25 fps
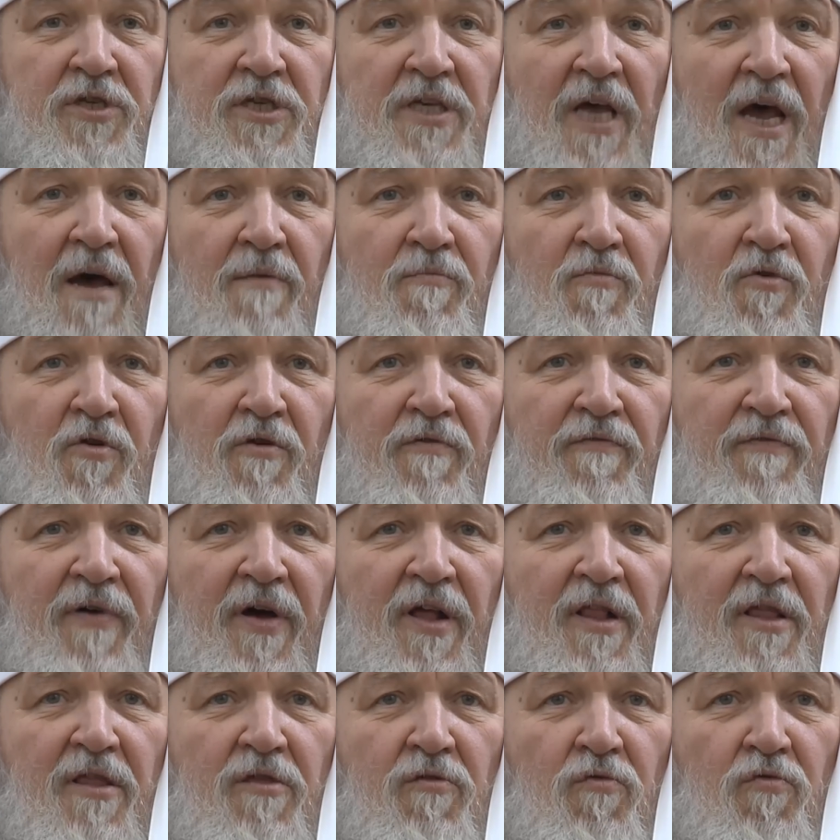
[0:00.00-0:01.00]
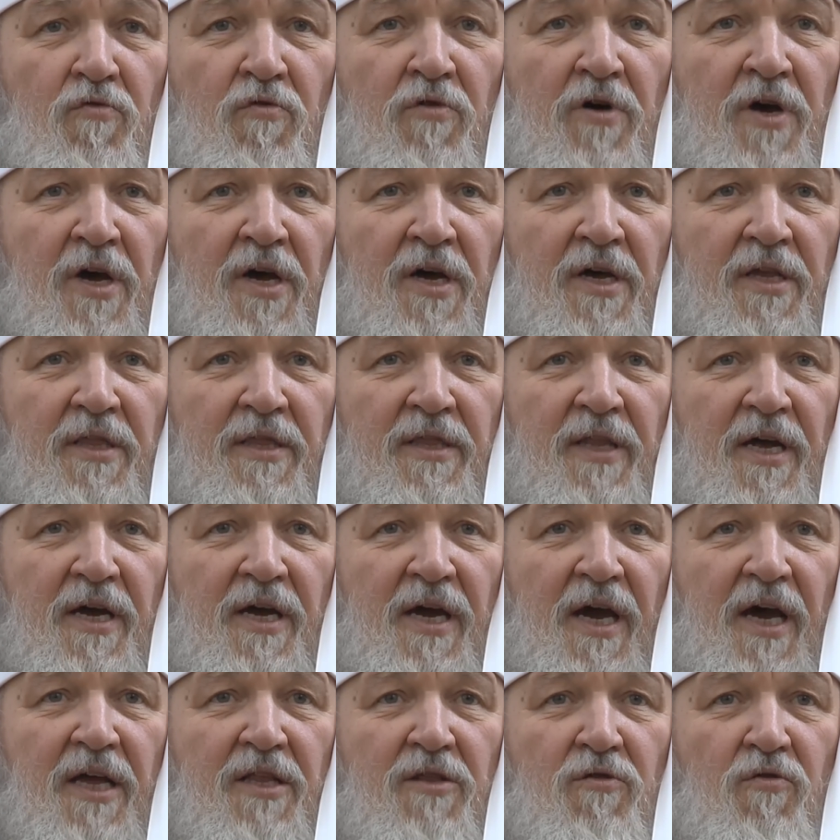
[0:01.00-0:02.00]
самую волну, на
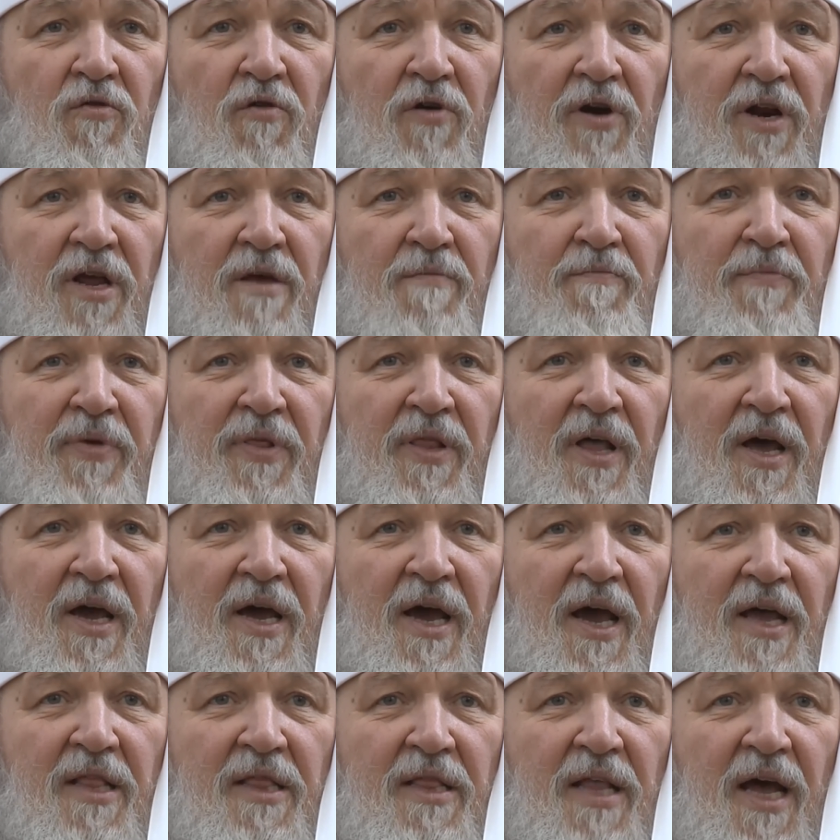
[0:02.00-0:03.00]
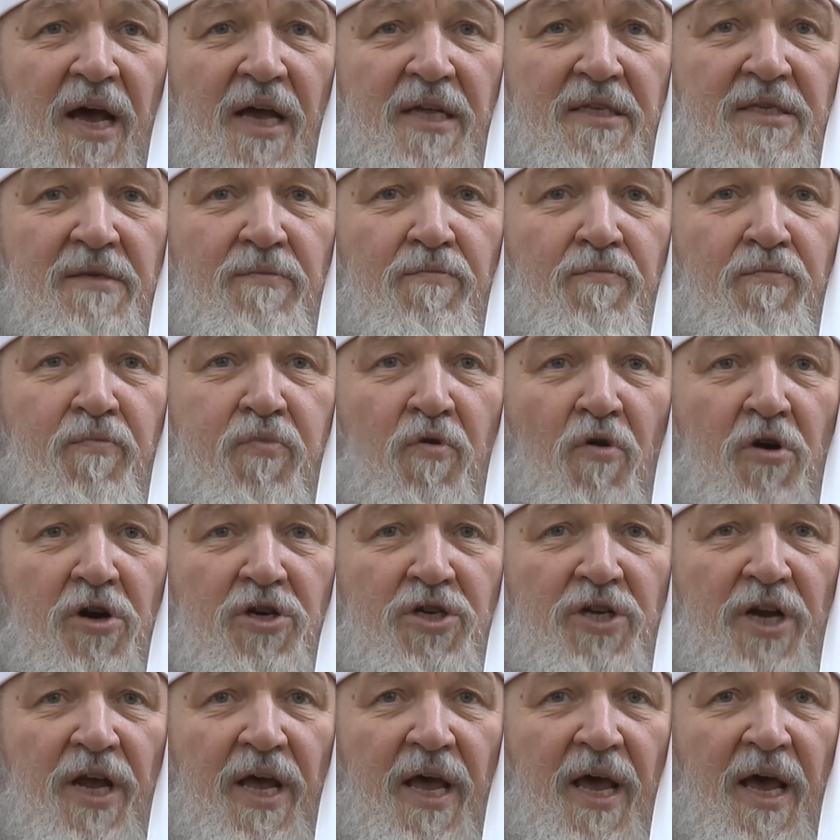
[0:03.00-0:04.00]
которой благодать
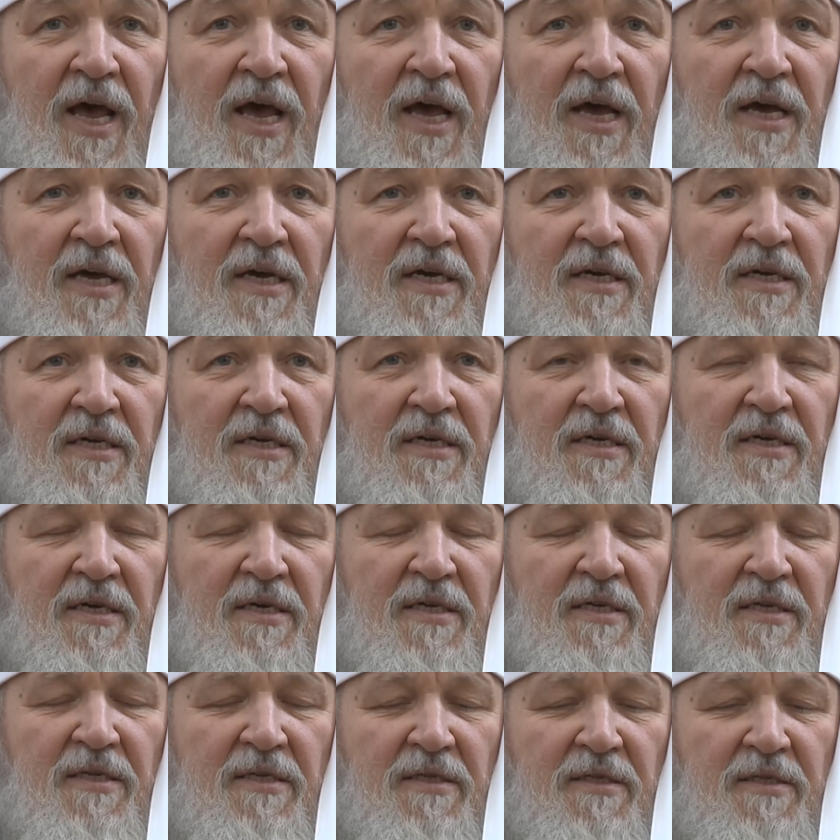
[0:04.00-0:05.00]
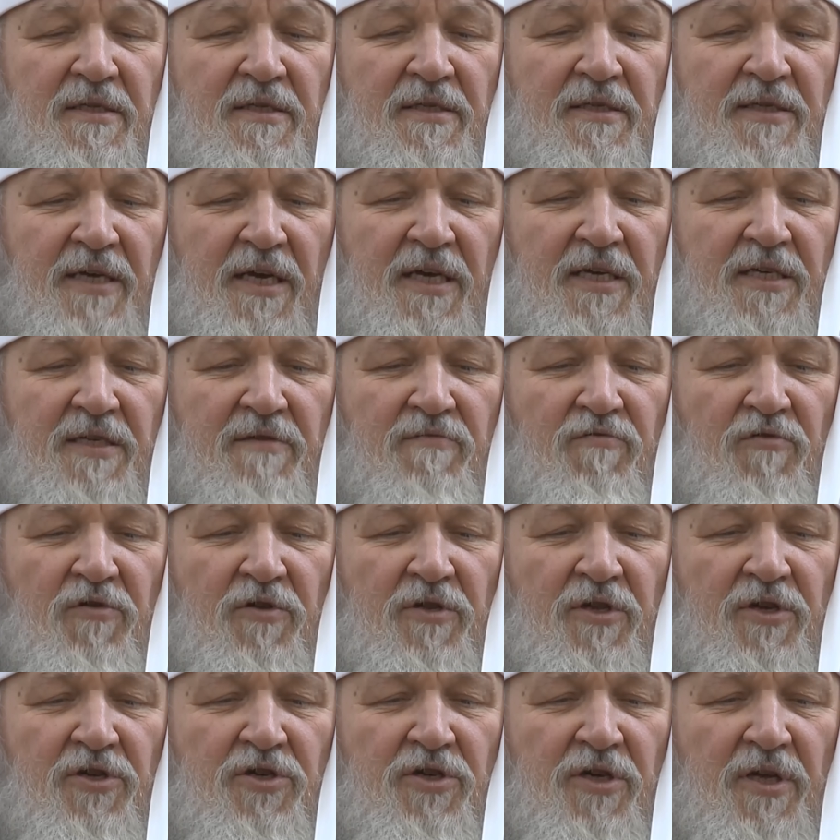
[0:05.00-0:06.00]
Божия
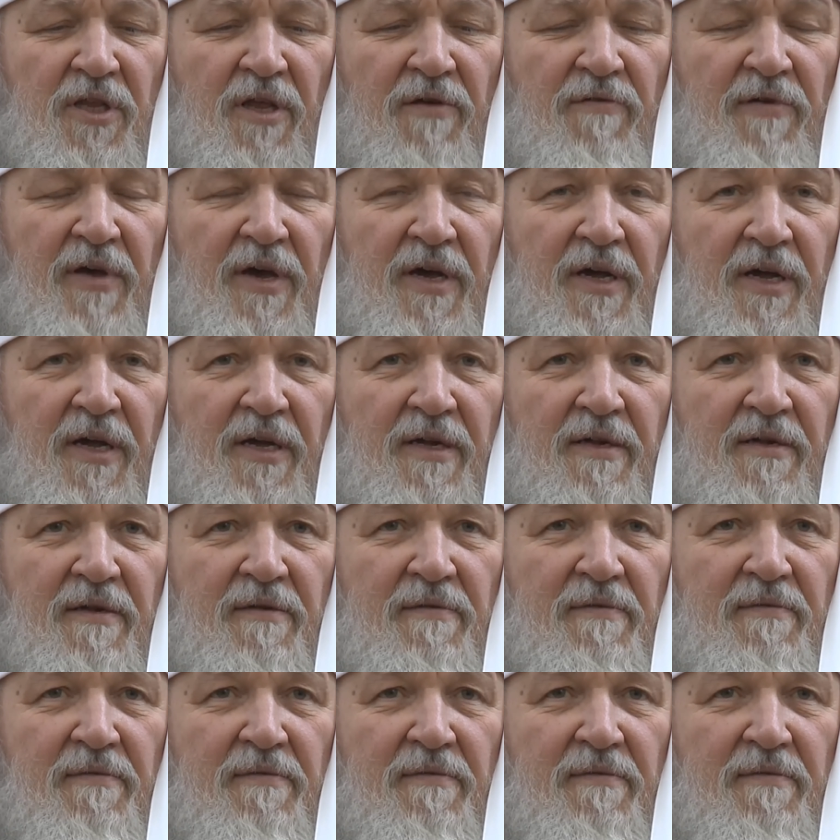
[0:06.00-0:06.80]
действует на человека –